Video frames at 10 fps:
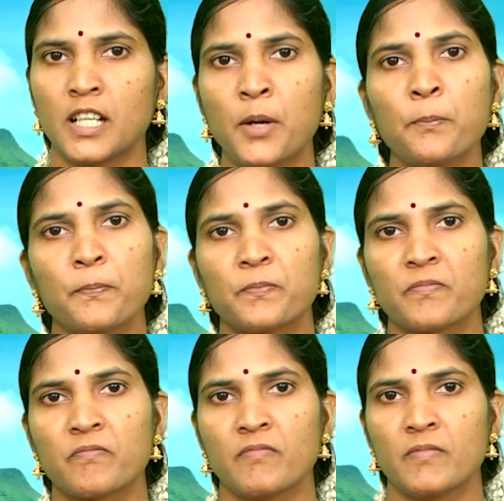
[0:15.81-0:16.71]
நாம்
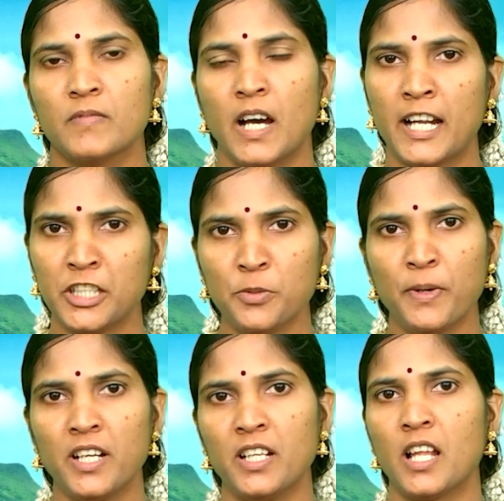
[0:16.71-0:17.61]

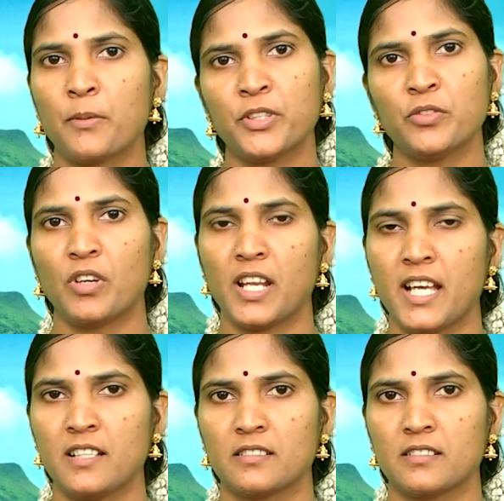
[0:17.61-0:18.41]
அறத்துப்பாலில் அமைந்துள்ள